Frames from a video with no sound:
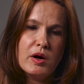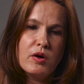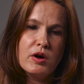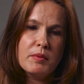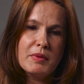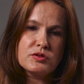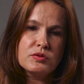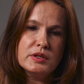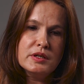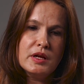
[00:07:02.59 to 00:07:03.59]
maior
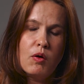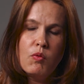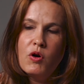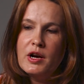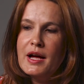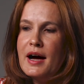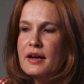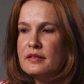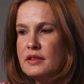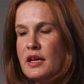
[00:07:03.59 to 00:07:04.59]
masculina, o
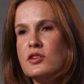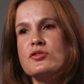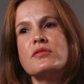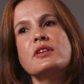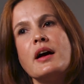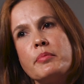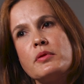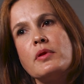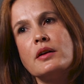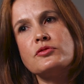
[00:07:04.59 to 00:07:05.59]
olhar tende a virar
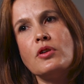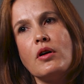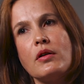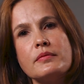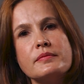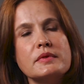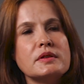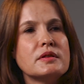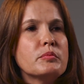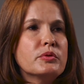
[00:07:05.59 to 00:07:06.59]
para um lado só.
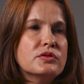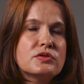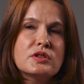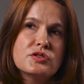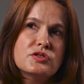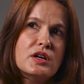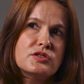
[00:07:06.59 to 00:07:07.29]
Então, por isso que a gente